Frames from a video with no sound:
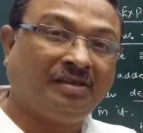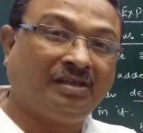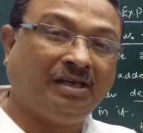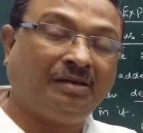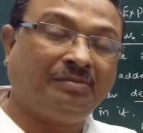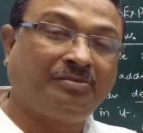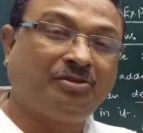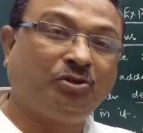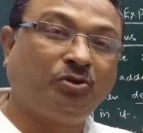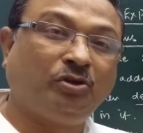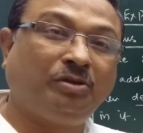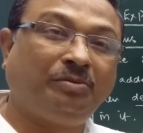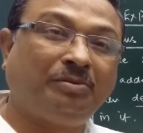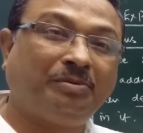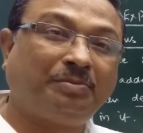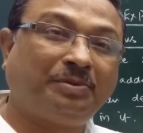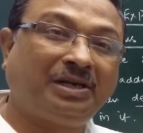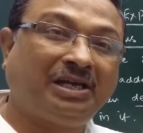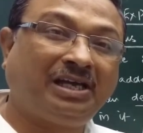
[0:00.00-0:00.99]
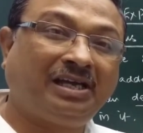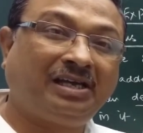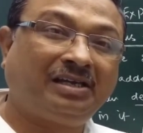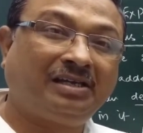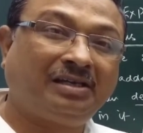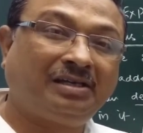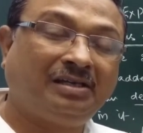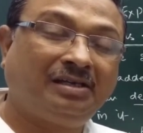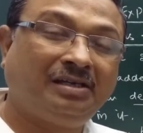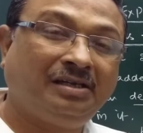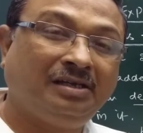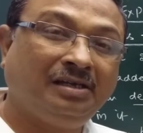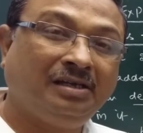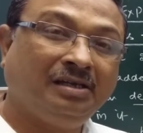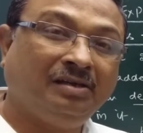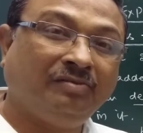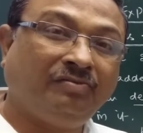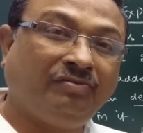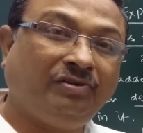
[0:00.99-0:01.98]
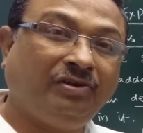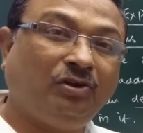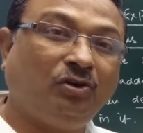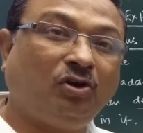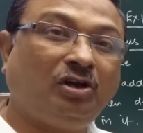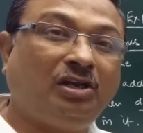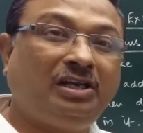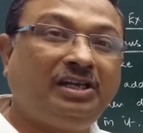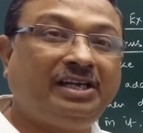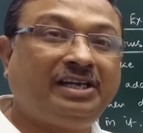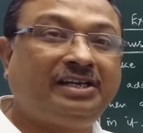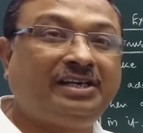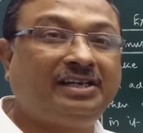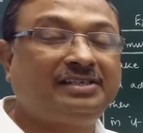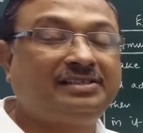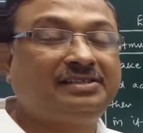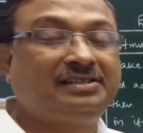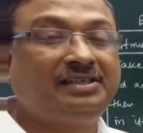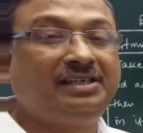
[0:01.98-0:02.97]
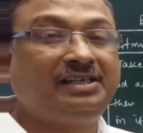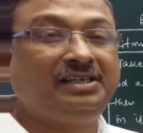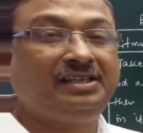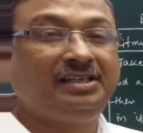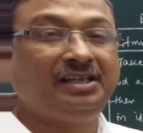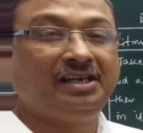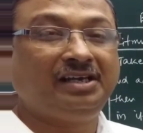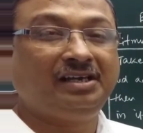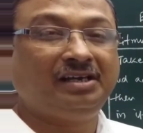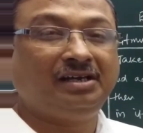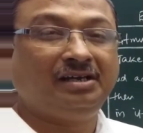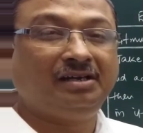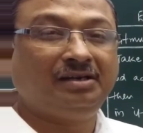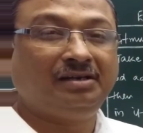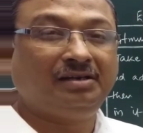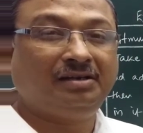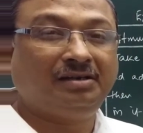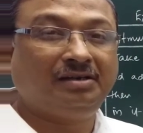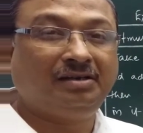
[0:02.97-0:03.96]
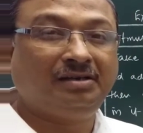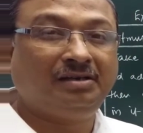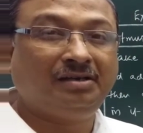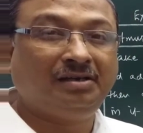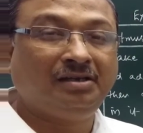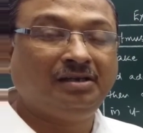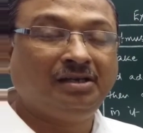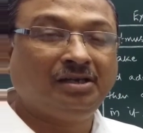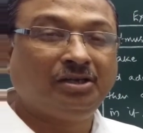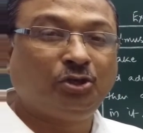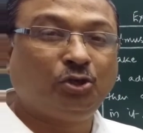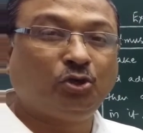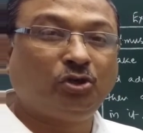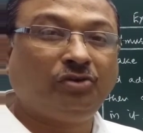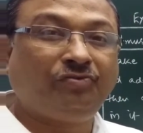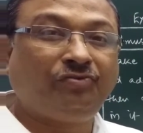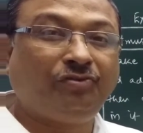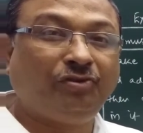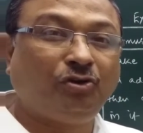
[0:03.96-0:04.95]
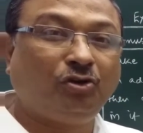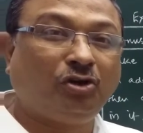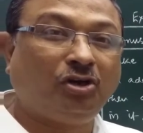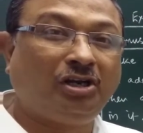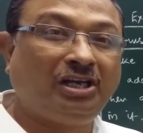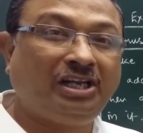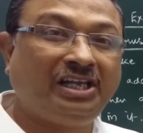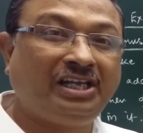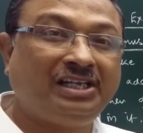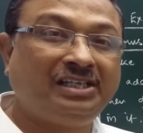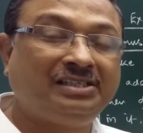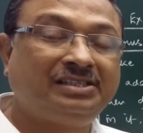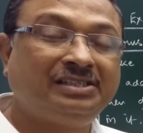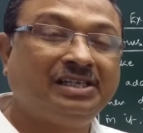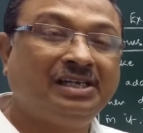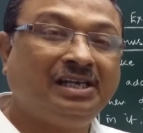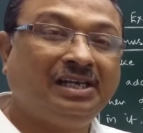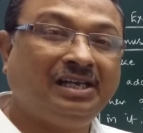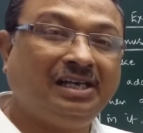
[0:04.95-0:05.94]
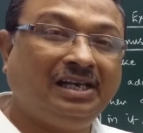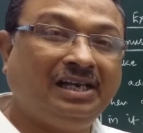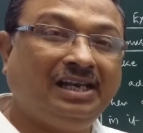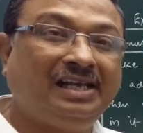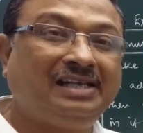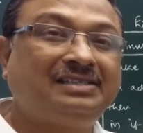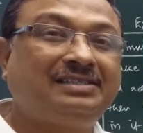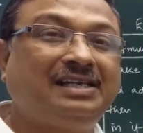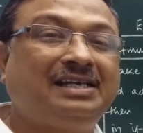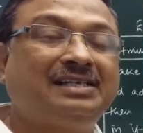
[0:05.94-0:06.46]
यह हम थ्योरी में पढ़ाए फिनॉल ये टेस्ट नहीं देगा क्योंकि फिनॉल इज लेस